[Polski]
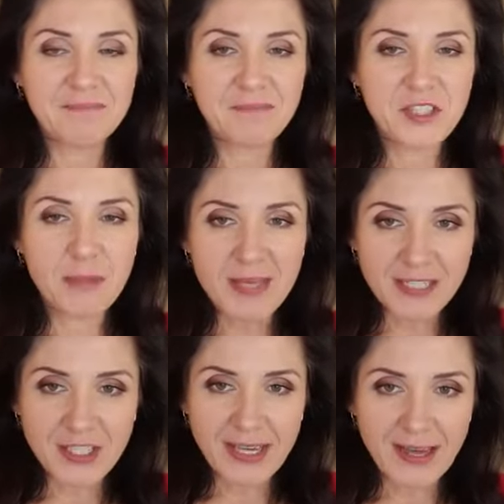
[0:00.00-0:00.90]
Yy,
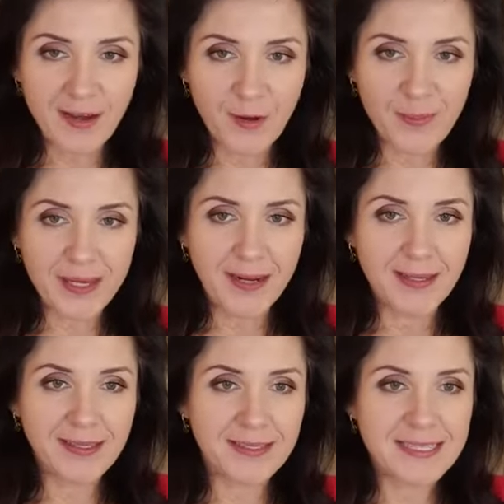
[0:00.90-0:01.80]
ziemniaczki Ela obiera
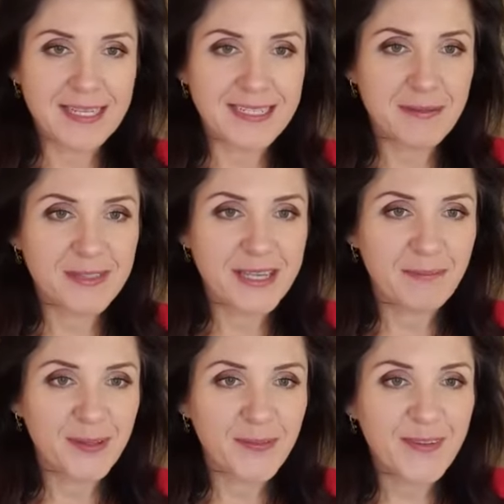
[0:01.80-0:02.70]
i jest razem
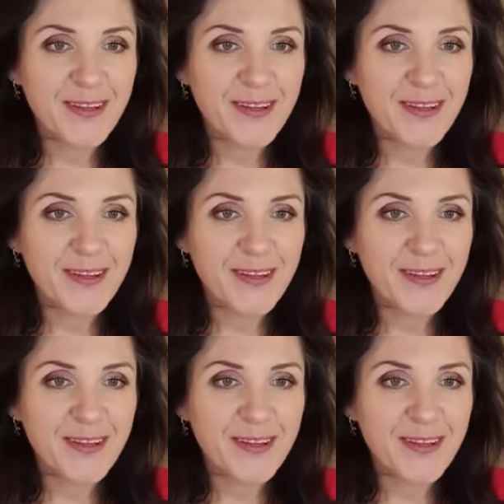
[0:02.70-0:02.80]
ze mną.